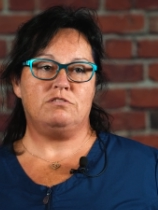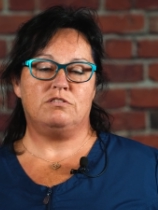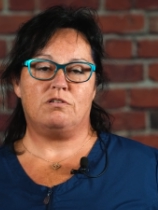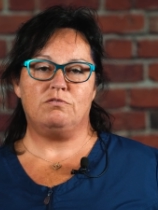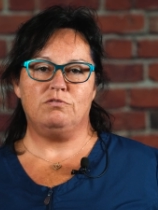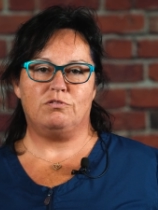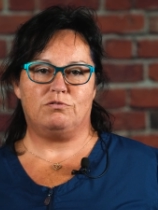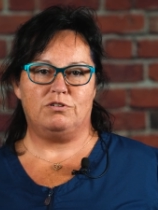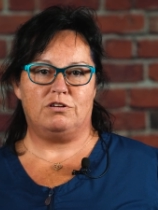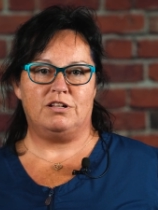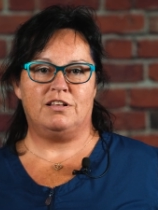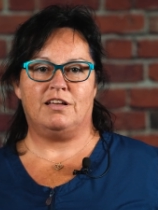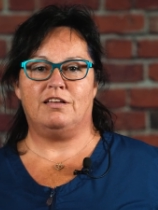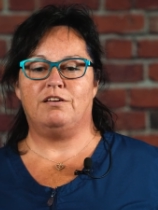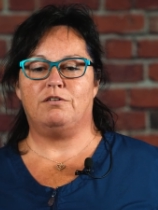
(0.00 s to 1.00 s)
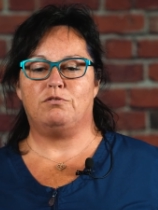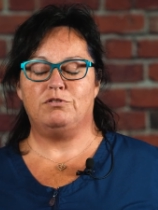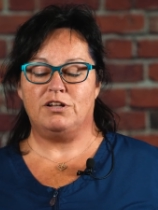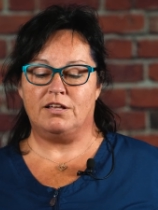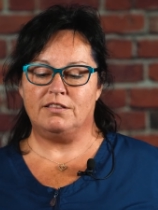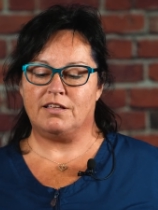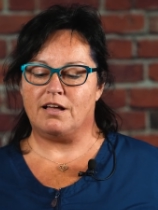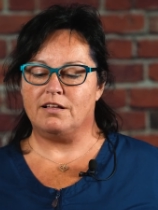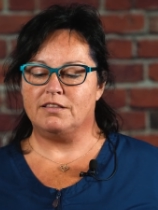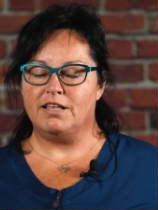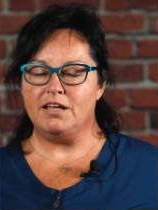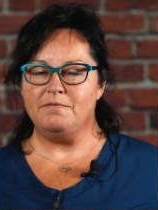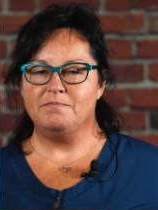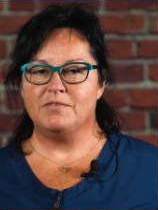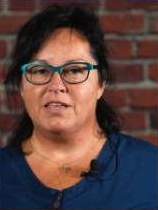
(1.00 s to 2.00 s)
donc au-delà de,
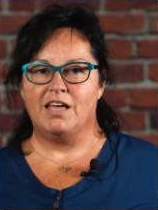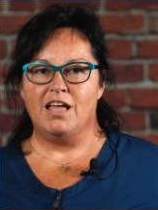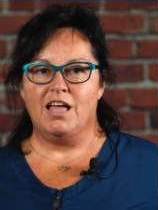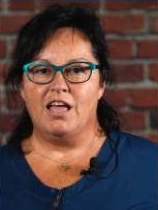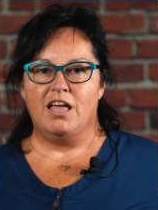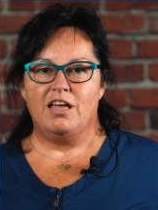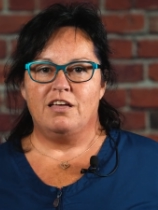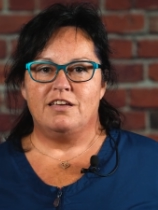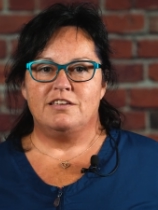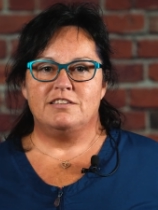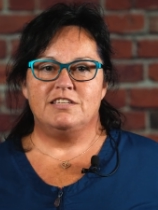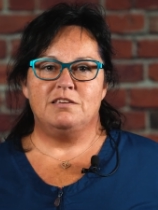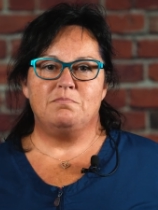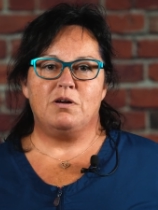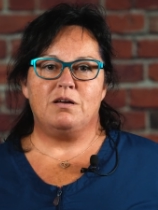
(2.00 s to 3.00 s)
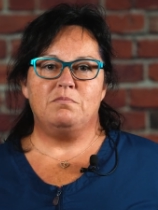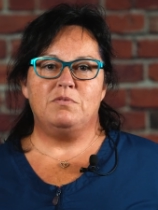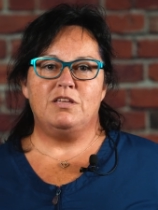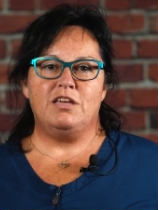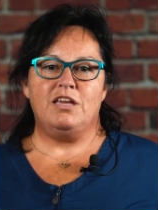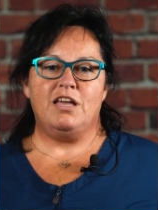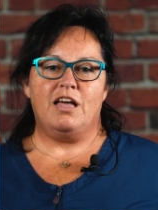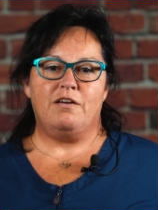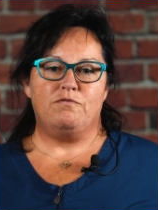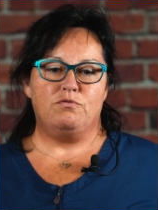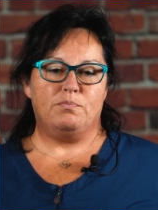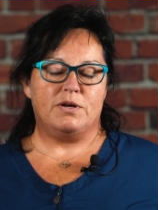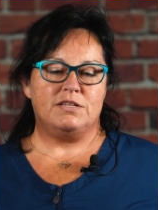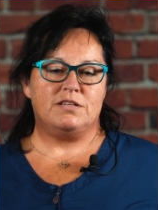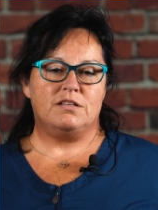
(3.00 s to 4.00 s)
30 ans. Ce qui m'a amené à
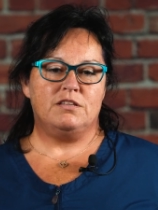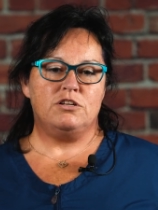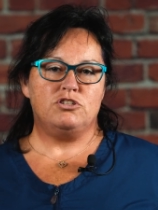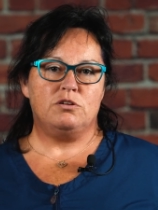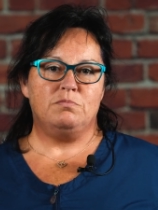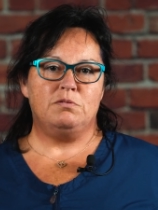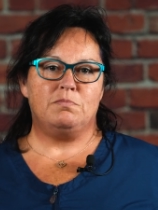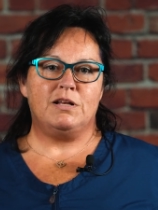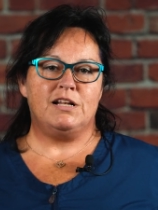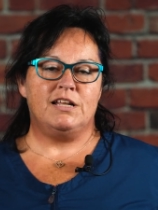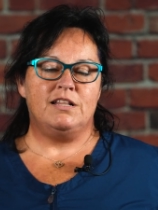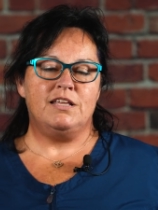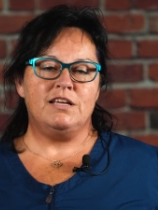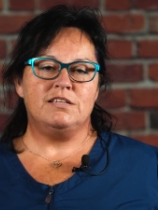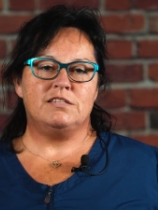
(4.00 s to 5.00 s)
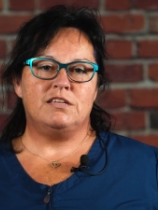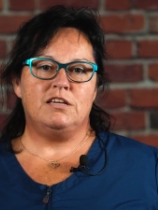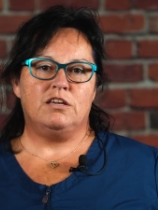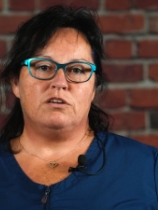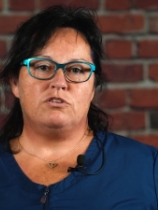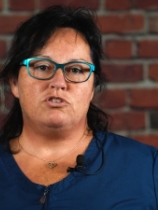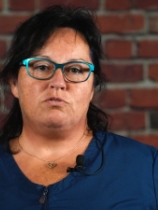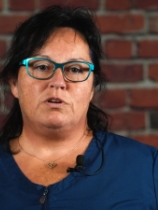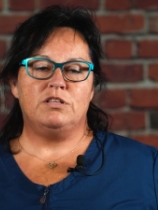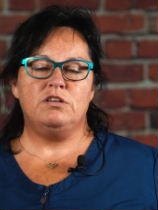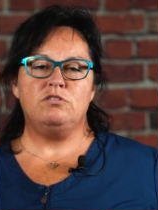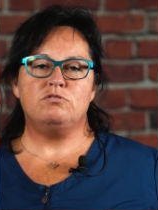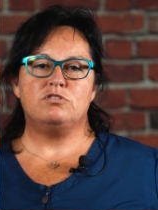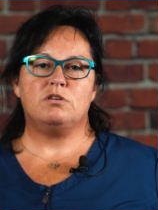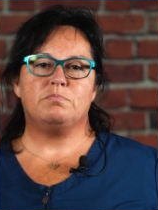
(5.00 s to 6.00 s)
vous présenter cheminement clinique, c'est que
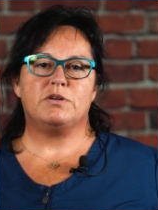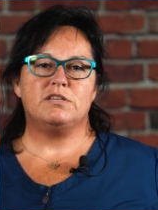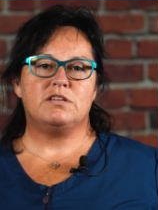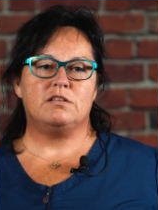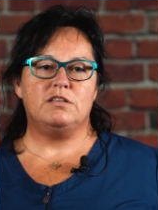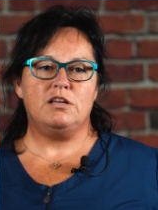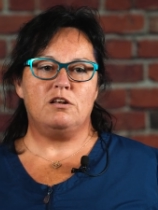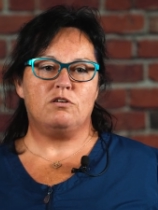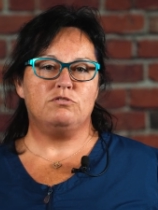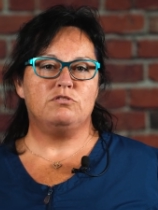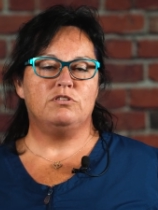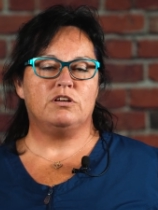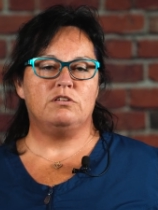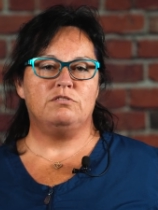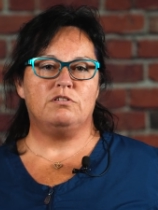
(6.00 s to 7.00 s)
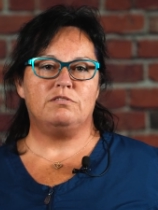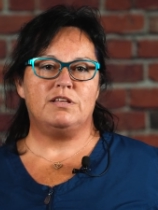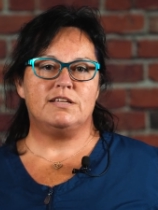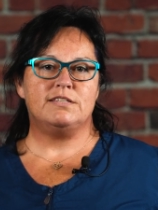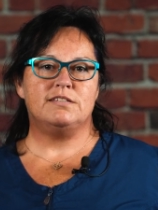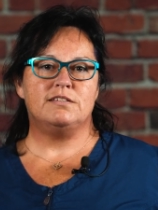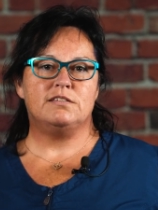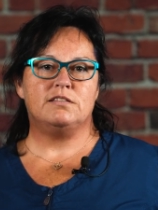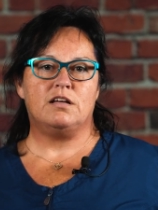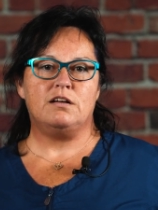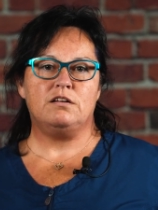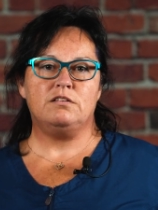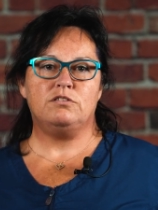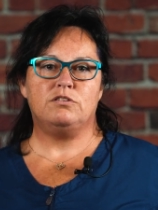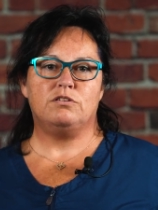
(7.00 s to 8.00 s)
Joanie nous a présenté lors d'une réunion
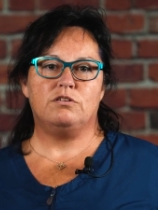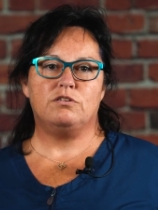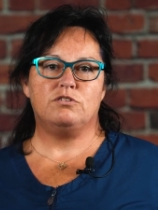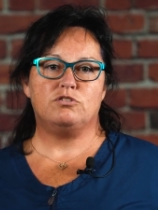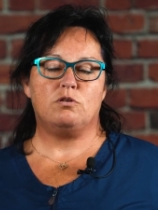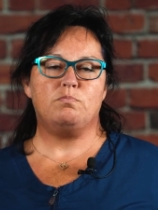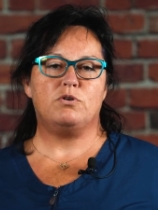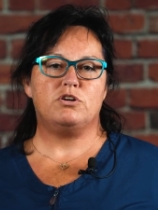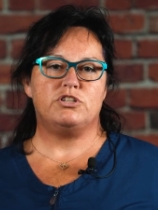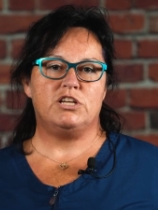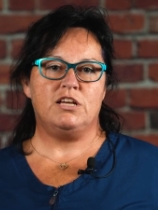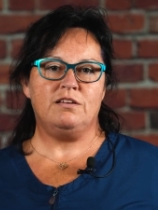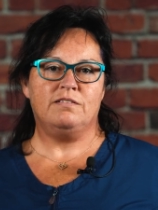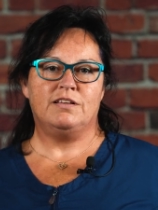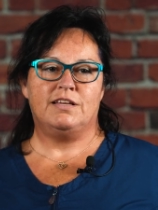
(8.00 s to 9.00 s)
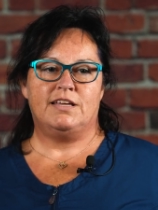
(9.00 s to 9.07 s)
d'assistantes euh, son projet,